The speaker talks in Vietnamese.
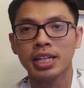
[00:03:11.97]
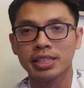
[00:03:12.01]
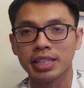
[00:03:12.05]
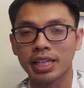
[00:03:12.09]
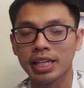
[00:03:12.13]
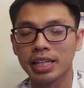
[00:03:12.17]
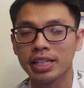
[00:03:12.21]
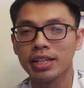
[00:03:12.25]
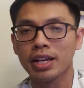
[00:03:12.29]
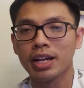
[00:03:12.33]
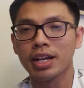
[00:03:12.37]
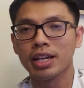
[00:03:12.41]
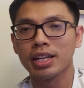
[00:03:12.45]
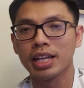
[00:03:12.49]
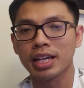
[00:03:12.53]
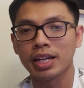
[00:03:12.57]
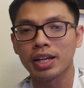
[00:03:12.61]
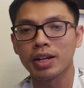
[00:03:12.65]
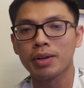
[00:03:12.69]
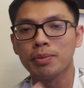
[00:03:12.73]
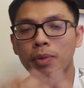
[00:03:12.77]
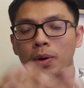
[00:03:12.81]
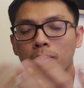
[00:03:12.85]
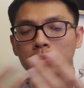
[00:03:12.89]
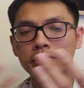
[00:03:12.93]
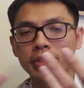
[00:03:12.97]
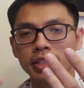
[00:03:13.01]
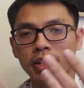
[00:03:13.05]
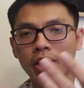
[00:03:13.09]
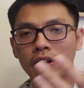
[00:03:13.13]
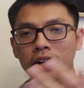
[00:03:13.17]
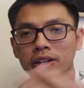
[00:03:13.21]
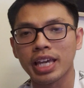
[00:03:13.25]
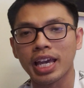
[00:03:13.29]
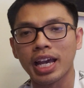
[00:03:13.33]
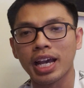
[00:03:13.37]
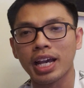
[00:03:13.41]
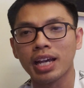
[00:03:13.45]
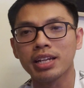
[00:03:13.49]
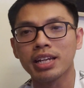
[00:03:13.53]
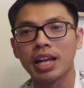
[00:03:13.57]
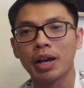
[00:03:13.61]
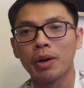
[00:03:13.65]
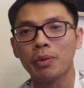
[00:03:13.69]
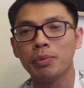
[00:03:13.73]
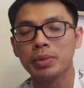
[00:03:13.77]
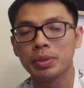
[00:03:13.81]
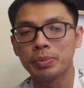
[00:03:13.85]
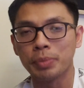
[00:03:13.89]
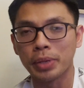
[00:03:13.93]
chị đó là có bốn đứa con vợ ở
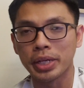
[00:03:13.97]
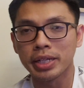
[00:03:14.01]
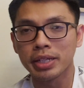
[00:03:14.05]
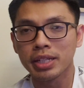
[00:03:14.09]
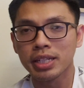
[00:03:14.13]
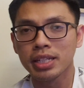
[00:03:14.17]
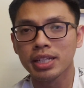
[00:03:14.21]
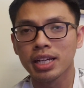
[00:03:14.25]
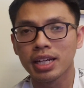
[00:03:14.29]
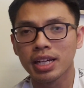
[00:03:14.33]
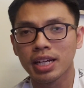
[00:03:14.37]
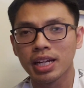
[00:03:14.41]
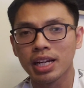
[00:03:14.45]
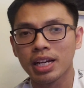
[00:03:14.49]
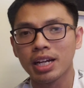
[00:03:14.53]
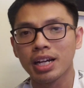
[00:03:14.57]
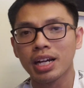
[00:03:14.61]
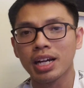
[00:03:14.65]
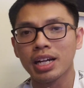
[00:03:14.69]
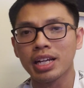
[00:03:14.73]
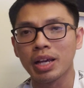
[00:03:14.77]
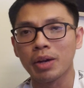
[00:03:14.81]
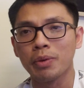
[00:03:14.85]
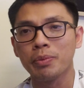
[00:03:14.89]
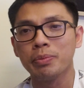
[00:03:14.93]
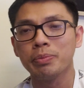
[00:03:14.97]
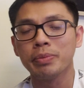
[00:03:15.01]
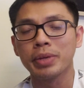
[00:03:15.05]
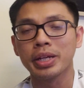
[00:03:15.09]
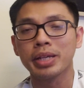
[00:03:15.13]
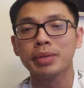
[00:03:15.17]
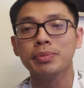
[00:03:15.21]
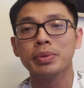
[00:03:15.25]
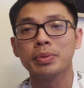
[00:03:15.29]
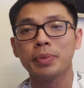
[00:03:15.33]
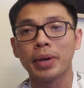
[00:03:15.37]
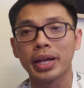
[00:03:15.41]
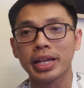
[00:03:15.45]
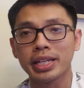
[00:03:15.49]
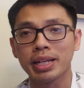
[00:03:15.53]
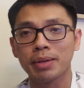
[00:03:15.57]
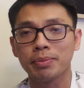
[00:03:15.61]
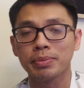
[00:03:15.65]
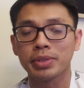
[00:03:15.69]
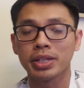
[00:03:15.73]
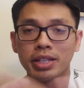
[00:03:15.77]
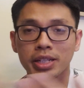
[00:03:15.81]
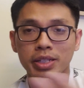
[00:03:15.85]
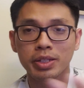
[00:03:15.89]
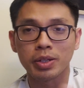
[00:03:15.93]
lậu Mỹ ở lậu Mỹ 17
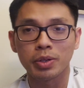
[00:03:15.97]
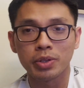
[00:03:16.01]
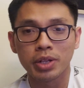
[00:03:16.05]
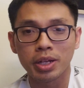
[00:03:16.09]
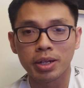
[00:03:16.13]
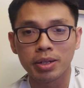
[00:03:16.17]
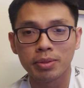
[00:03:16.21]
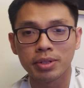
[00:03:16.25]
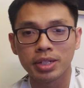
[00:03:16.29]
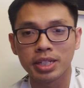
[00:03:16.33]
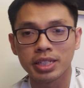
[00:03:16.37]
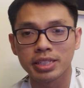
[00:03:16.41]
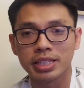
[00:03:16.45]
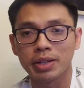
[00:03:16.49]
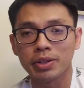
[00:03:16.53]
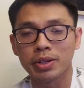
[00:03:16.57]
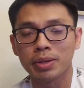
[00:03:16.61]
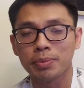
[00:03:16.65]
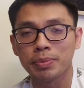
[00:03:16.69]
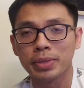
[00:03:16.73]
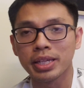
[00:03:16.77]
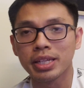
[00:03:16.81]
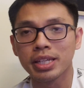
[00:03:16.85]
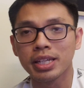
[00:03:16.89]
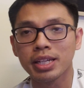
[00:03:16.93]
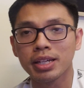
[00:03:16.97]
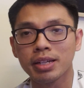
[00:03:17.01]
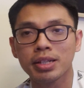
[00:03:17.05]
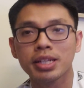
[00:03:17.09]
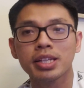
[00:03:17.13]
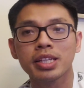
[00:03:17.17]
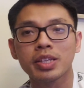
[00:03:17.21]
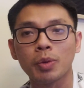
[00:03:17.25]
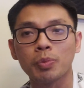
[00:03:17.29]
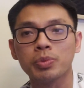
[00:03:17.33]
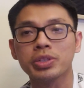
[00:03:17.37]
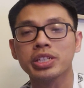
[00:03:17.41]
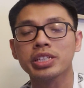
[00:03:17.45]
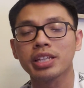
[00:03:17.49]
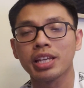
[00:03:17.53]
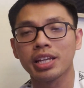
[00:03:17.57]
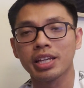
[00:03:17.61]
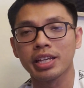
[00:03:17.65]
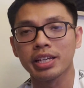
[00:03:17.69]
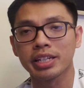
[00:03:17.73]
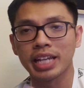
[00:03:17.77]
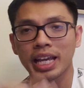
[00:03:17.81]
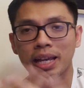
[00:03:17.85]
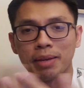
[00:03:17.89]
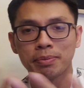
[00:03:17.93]
năm cho nên cô đó sau đó bị trục xuất về
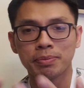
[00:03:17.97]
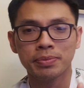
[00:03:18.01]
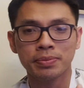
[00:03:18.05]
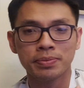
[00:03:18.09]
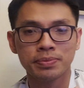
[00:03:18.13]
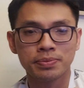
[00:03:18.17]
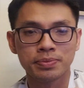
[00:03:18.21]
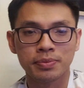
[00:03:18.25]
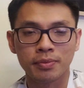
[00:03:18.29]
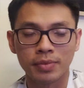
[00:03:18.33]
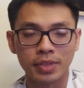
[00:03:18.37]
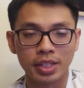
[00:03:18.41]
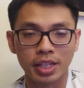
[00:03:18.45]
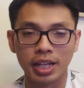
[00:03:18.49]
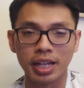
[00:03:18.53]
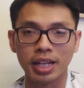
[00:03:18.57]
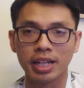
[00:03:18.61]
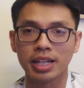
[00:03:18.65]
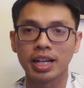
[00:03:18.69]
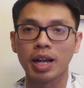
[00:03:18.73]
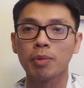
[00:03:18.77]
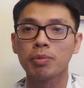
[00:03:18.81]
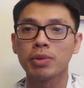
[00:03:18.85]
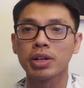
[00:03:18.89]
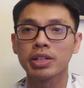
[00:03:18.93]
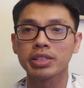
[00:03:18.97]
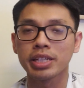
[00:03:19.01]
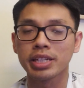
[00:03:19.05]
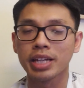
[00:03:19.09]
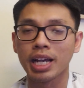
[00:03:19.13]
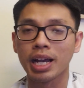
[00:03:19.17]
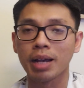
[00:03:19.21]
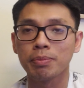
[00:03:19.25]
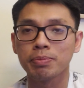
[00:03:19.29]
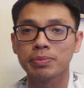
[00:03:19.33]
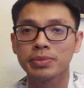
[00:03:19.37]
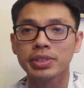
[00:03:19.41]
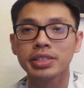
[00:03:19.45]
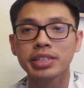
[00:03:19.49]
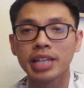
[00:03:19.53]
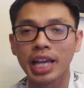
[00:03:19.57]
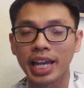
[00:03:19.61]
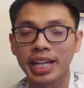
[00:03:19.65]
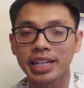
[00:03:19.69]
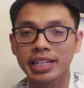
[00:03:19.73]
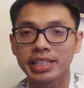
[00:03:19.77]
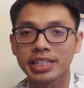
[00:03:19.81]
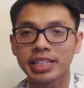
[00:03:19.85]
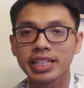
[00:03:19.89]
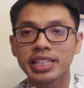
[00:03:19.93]
Việt Nam à, không có trường hợp thứ
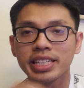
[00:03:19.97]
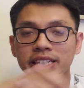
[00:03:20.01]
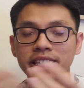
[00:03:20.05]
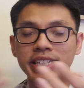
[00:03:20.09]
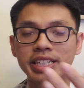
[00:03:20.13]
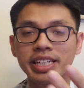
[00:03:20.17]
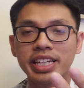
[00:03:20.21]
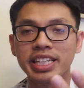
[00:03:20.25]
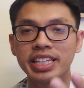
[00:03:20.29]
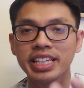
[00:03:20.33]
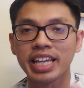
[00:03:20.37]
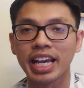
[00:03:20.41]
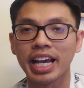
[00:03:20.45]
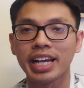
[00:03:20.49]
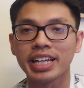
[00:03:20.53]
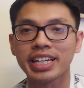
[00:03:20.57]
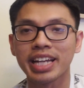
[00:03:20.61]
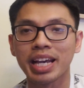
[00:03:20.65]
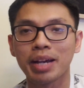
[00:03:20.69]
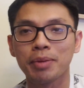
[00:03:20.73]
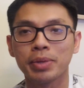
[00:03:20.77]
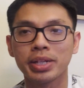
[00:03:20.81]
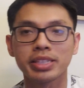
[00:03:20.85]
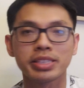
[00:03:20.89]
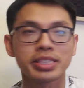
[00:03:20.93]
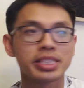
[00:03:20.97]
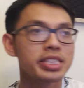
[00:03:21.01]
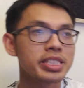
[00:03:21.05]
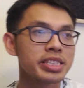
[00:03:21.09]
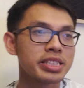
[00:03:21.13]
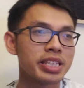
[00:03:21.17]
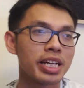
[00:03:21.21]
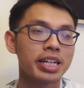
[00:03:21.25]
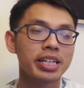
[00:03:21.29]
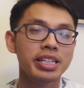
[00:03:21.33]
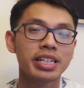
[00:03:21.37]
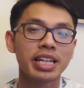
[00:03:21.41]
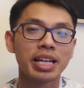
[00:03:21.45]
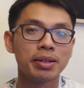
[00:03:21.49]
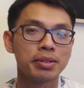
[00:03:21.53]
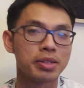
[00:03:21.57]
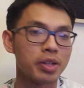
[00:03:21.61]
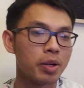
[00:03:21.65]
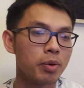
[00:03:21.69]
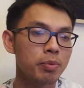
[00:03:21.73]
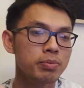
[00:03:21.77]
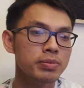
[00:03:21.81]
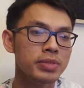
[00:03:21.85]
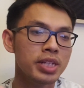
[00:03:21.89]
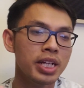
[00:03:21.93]
hai được ghi nhận nào mà tương tự là
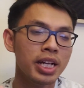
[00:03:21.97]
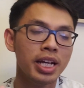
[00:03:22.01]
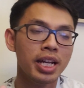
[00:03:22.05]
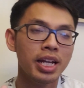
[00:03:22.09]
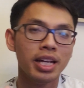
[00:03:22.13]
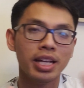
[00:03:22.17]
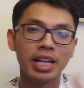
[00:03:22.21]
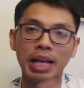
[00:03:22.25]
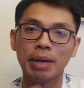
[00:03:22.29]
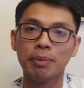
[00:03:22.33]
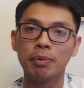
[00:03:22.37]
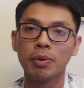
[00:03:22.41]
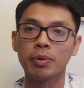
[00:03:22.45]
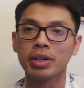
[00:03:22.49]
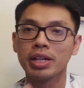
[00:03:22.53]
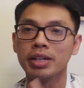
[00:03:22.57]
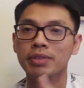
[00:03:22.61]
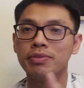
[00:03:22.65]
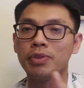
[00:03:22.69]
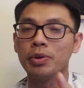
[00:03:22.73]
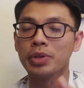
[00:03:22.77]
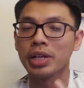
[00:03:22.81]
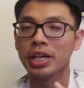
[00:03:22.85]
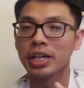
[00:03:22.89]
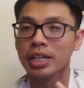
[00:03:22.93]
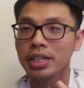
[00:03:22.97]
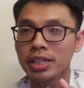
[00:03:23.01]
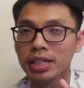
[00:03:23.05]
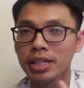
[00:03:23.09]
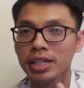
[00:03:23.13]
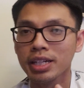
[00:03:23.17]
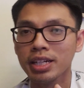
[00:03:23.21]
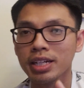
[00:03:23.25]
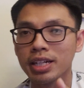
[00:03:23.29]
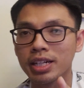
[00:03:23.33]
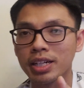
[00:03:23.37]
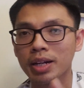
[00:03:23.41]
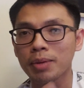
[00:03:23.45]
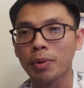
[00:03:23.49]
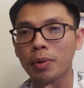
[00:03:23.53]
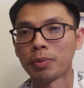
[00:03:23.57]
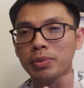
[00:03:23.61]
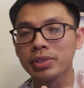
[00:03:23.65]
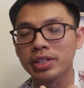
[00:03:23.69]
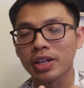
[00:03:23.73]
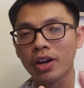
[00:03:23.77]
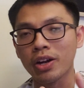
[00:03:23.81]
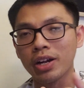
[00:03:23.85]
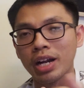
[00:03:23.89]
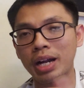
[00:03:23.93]
cũng là một người phụ nữ có bốn
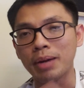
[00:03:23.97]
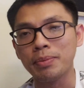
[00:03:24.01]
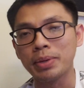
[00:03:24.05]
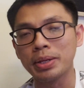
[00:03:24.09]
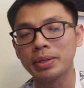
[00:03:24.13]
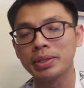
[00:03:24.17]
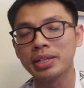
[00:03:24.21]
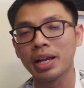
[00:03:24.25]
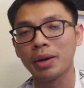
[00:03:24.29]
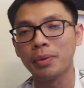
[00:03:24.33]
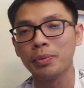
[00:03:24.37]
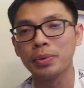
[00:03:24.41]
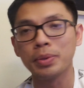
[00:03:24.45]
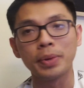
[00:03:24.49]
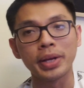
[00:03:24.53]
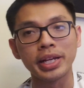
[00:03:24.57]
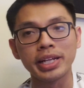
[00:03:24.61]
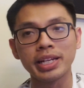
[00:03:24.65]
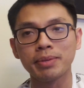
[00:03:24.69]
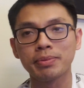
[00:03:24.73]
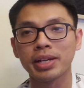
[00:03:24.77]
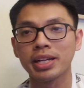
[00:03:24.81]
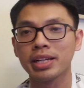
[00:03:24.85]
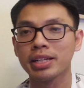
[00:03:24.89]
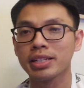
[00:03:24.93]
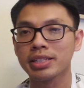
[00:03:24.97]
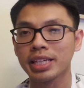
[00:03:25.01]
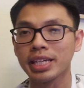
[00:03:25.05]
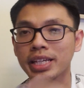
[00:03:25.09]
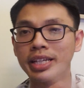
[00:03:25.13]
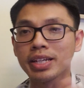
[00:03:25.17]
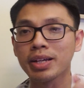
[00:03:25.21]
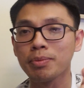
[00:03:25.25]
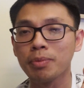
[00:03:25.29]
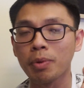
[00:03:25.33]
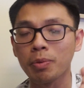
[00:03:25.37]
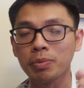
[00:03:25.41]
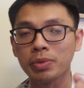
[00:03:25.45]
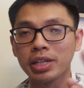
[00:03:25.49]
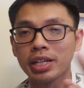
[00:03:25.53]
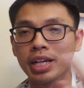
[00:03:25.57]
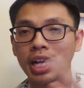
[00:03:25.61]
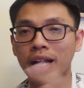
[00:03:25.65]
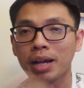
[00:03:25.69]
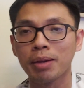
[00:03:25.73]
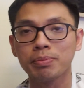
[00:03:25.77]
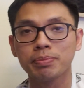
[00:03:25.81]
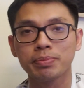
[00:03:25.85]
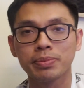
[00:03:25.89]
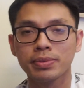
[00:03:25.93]
đứa con ở Mỹ lòng 17 năm cả chỉ có một trường
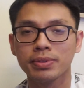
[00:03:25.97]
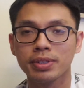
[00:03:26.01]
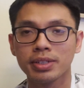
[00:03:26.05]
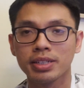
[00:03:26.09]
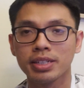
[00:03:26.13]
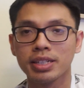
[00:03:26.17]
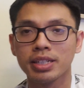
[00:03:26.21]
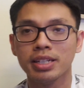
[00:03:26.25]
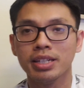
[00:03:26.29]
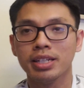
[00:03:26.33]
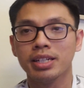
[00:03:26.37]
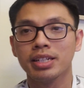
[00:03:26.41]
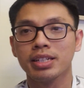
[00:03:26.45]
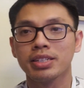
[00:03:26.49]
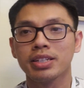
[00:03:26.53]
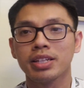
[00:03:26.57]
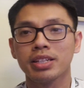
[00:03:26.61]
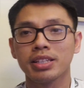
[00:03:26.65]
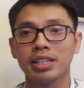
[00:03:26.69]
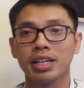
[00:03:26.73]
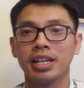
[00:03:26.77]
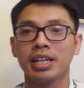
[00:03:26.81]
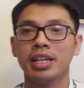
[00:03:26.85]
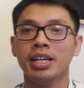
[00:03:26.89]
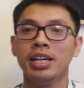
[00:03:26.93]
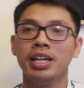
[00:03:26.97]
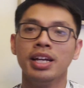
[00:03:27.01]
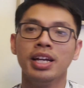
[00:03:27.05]
hợp ờ, đó thôi